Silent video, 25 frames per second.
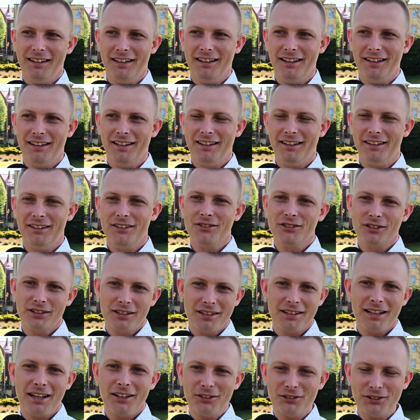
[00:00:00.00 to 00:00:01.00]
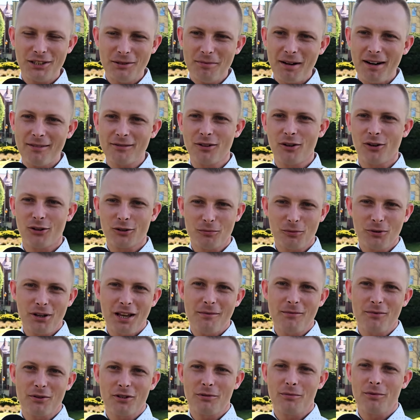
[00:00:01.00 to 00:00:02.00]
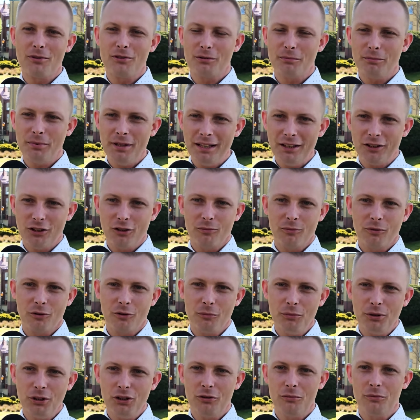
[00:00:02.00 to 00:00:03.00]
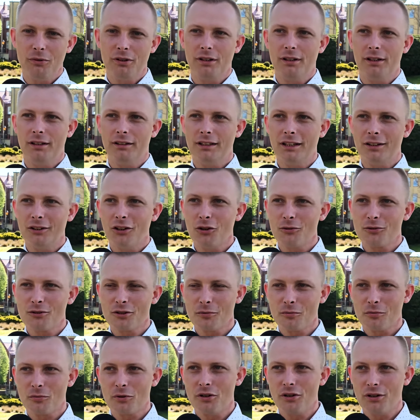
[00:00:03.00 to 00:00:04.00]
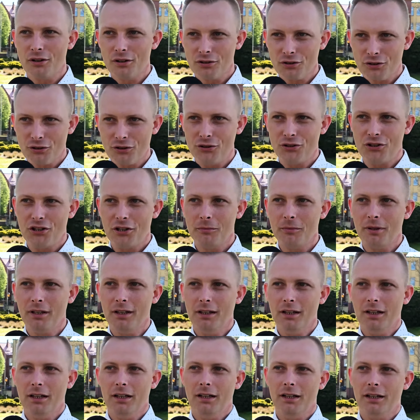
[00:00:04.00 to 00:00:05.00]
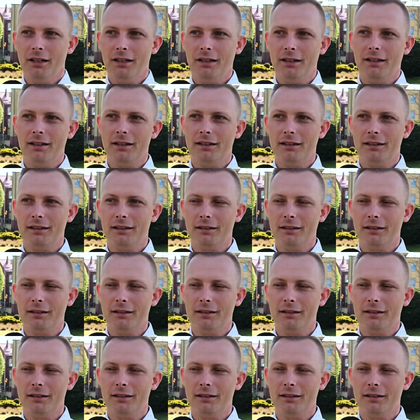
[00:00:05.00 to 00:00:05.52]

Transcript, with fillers: e, że ten kalisz naprawdę rozbujamy, że będzie piękną gminą e, tętniącą e, życiem. E,